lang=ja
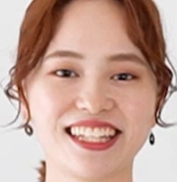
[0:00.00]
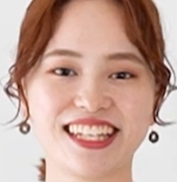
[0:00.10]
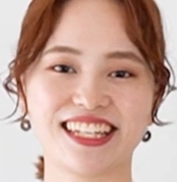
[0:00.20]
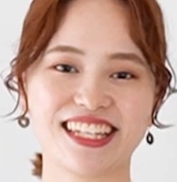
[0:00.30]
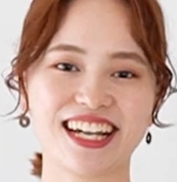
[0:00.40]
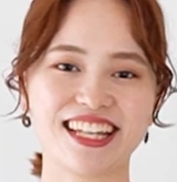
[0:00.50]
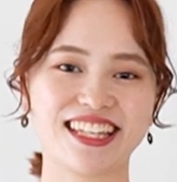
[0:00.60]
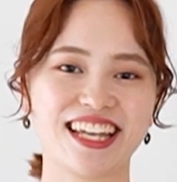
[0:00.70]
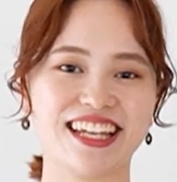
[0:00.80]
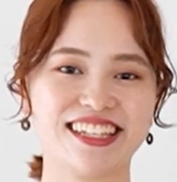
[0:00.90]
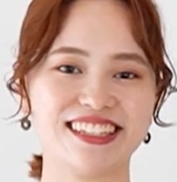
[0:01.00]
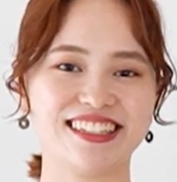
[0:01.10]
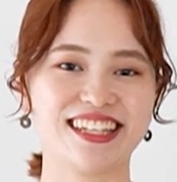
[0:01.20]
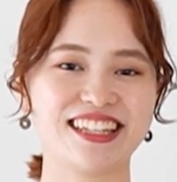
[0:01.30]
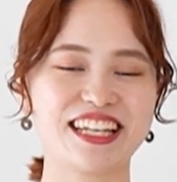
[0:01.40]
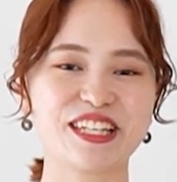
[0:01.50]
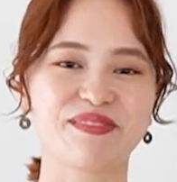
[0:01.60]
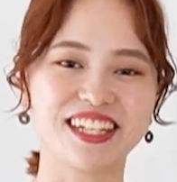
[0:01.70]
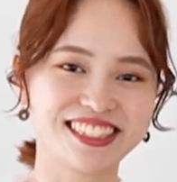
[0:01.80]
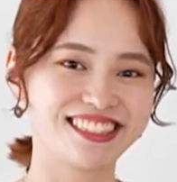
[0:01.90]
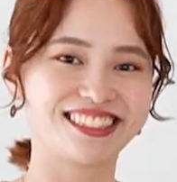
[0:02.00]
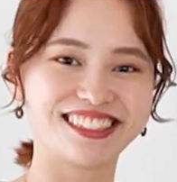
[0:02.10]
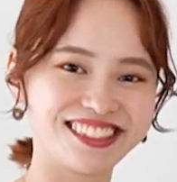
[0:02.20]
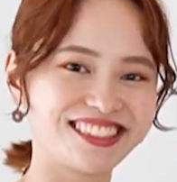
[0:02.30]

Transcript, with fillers: に着替えてやっていきます。